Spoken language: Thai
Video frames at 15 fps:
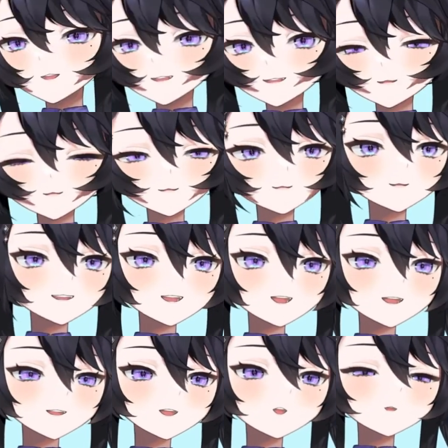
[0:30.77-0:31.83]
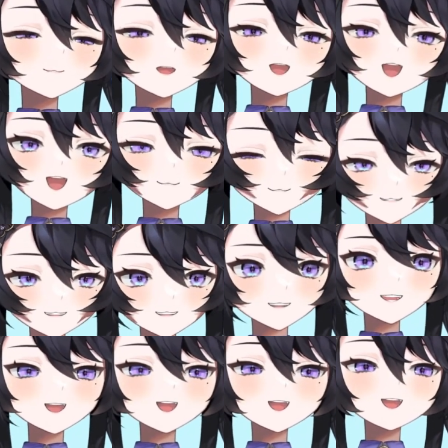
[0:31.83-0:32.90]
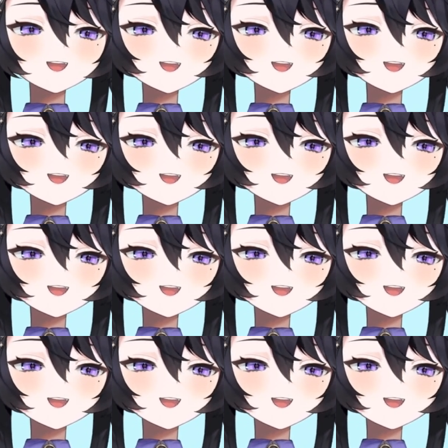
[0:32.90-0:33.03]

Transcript: แล้วก็อยู่ดีๆก็เข้าค่ายมาเลยนะคะ